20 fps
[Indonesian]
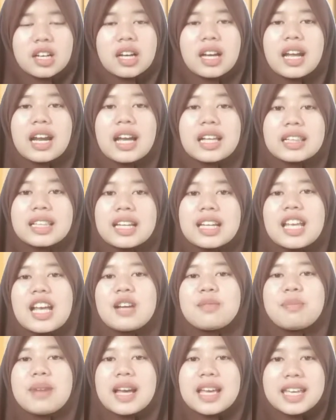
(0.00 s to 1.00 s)
karakter
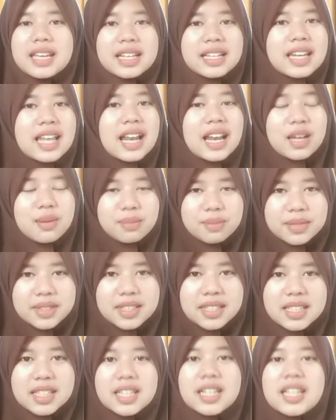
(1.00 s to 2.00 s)
yang baik dalam
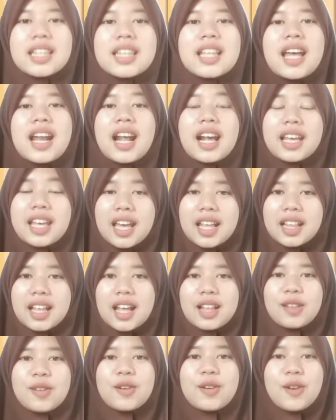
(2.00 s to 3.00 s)
cerita rakyat
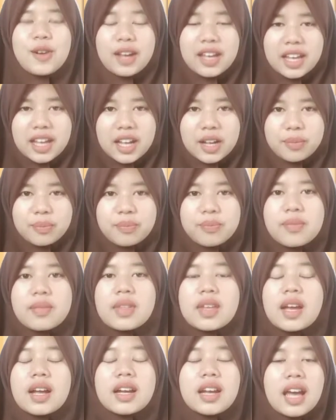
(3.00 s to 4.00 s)
atau dongeng.
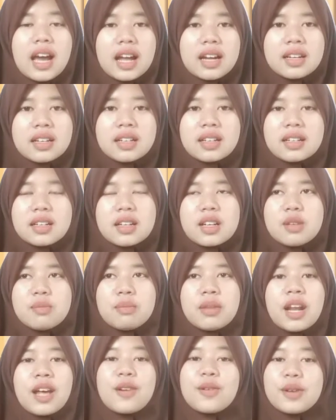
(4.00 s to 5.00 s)
Dan
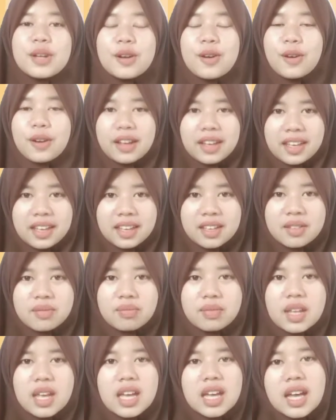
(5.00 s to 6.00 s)
melalui dongeng,
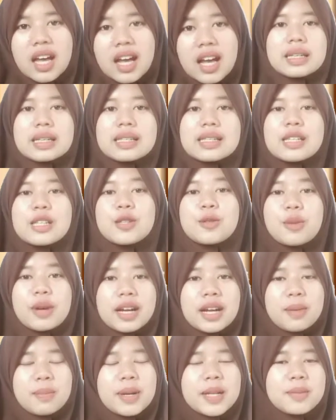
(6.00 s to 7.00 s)
siswa
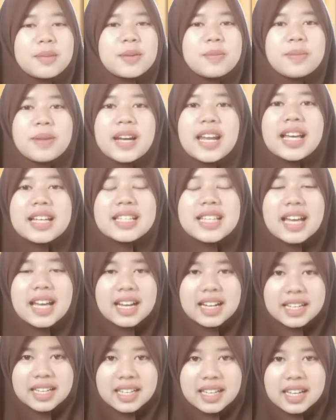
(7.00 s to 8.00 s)
dapat
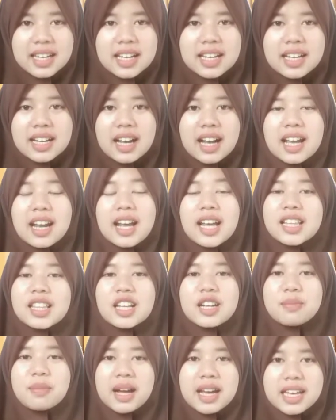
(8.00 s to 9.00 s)
mempelajari
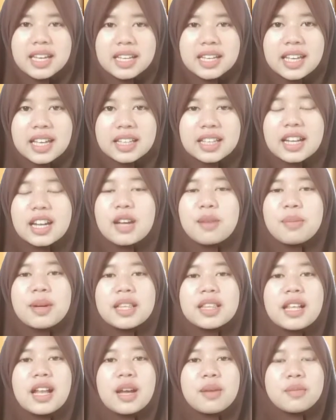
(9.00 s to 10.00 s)
karakter baik yang
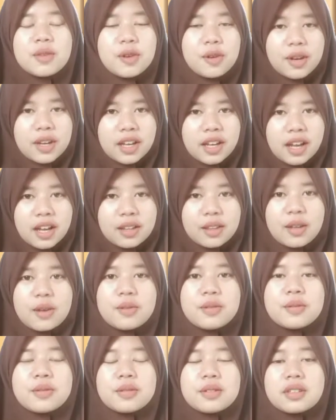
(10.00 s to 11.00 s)
terdapat dalam dongeng
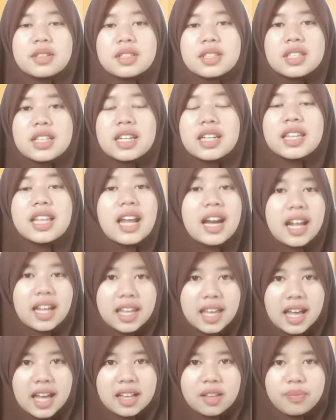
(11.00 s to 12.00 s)
atau cerita
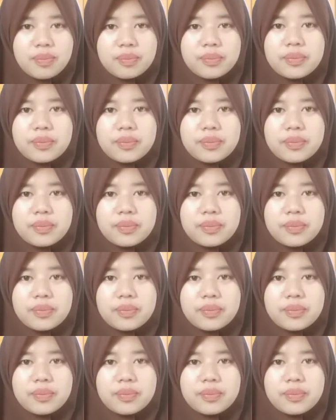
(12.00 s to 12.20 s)
rakyat.